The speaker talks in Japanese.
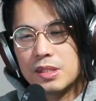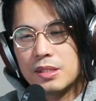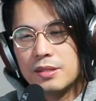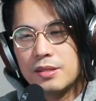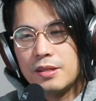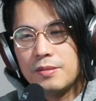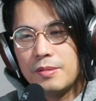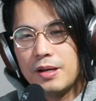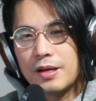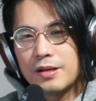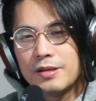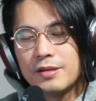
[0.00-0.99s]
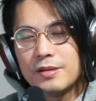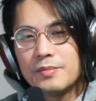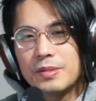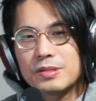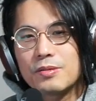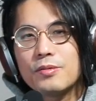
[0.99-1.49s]
で、まあ、
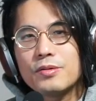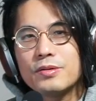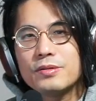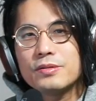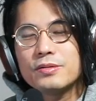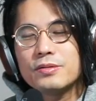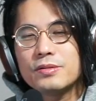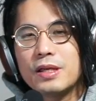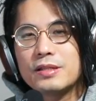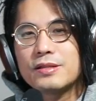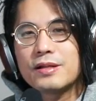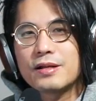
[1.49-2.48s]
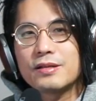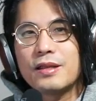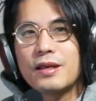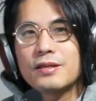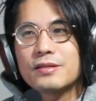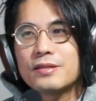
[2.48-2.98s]
まあ、そういう奴らが出
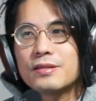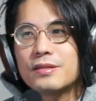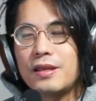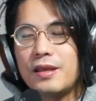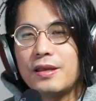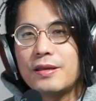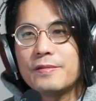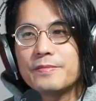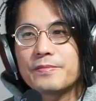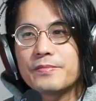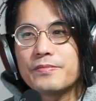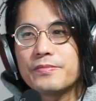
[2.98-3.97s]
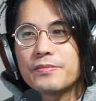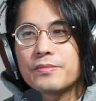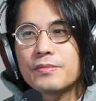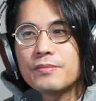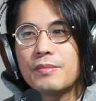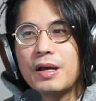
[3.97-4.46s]
会って、
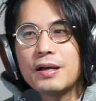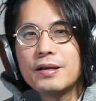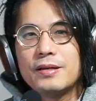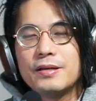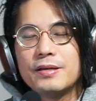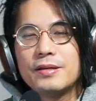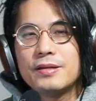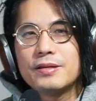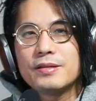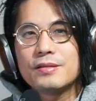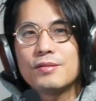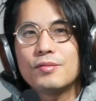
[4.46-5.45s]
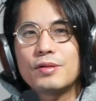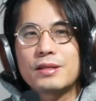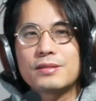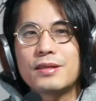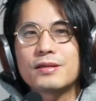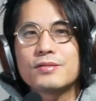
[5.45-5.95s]
まあ、どうなっ
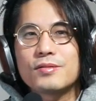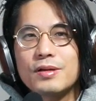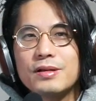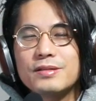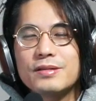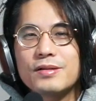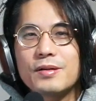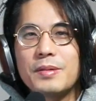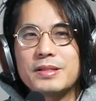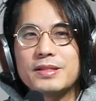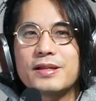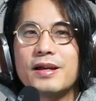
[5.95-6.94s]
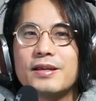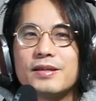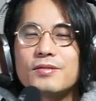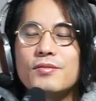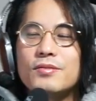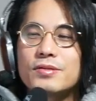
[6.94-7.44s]
ていくのかっていうのが、まあ、次回以
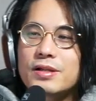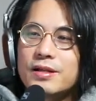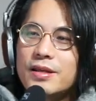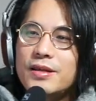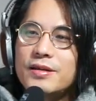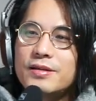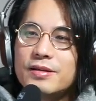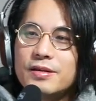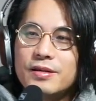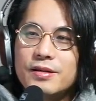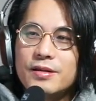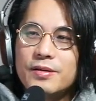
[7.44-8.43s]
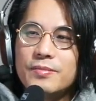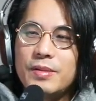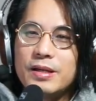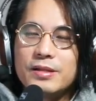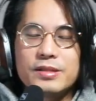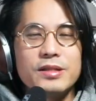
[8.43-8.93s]
降ですかね。ま
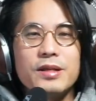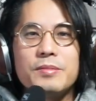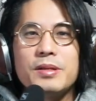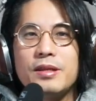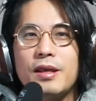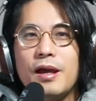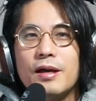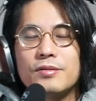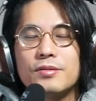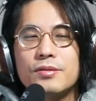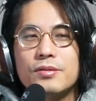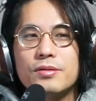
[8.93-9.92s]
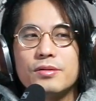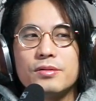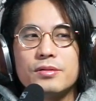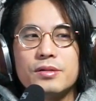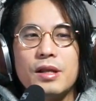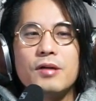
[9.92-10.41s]
あ、ちなみにね、あのー、
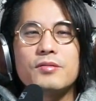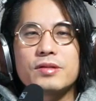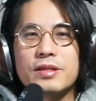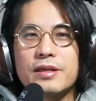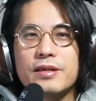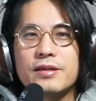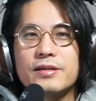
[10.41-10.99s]
直樹、